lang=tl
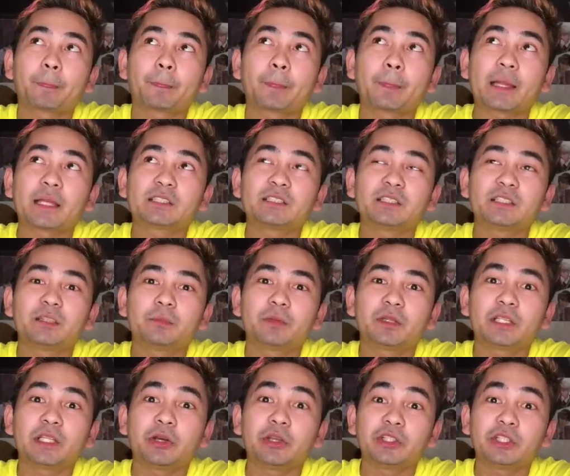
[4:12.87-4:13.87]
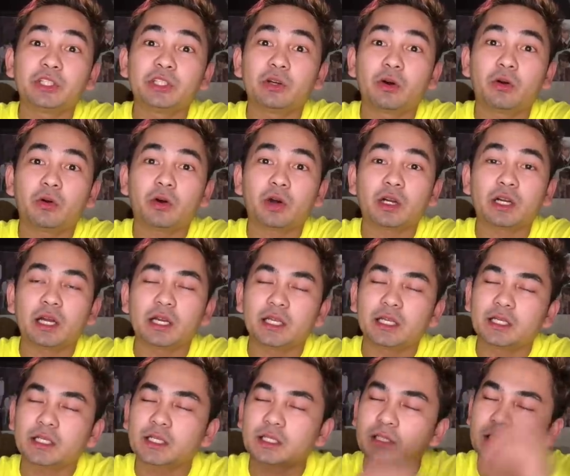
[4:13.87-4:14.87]
kasi naman daw hindi daw ako
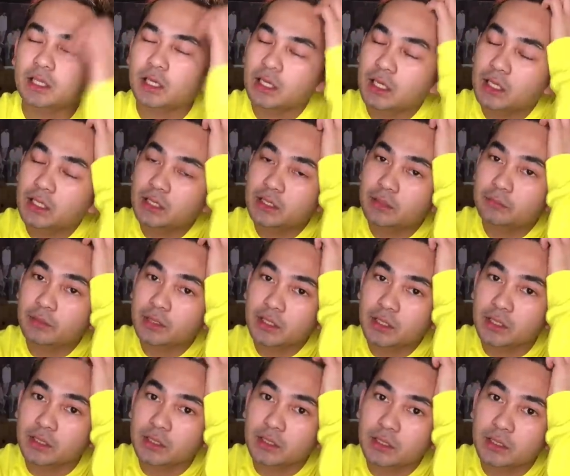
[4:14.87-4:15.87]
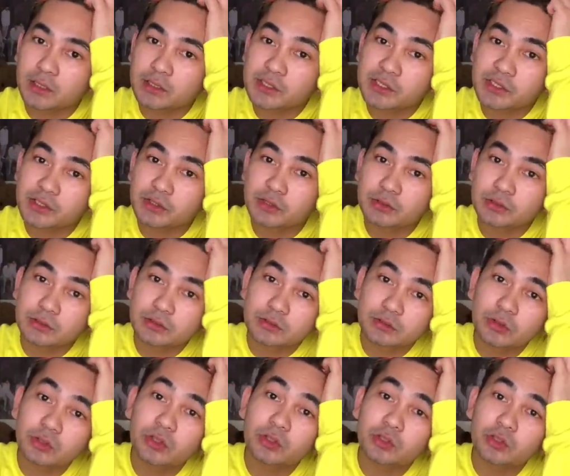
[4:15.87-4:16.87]
kagaling, kagalingan mag-English.
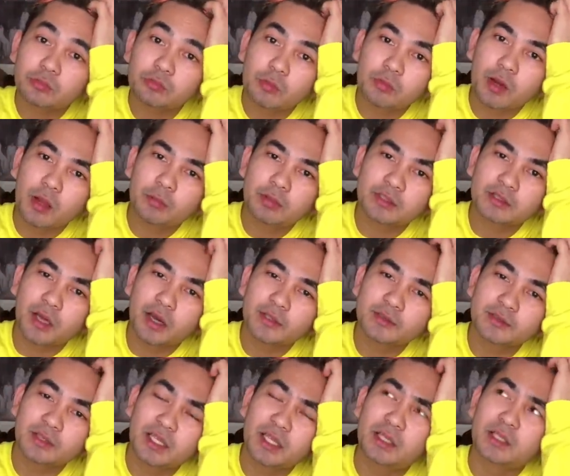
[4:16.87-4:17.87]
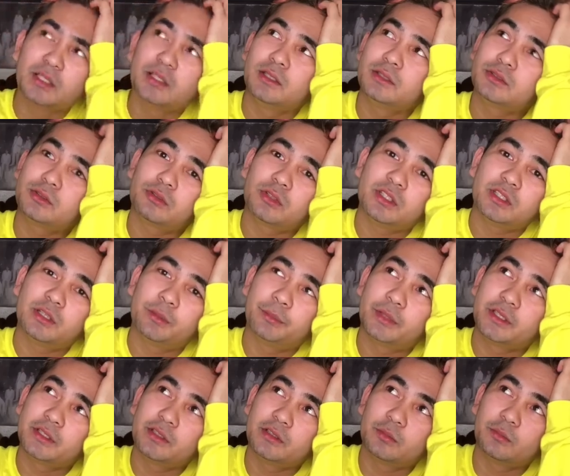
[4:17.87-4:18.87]
So yun yung problema sa akin. Hmm. Sorry
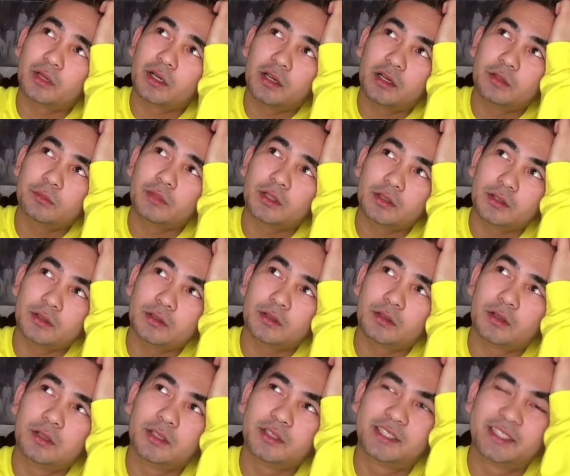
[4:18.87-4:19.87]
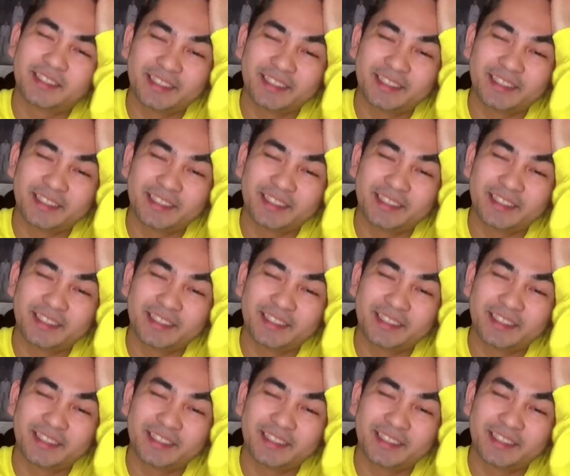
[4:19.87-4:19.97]
naman, hindi ako magaling mag-English.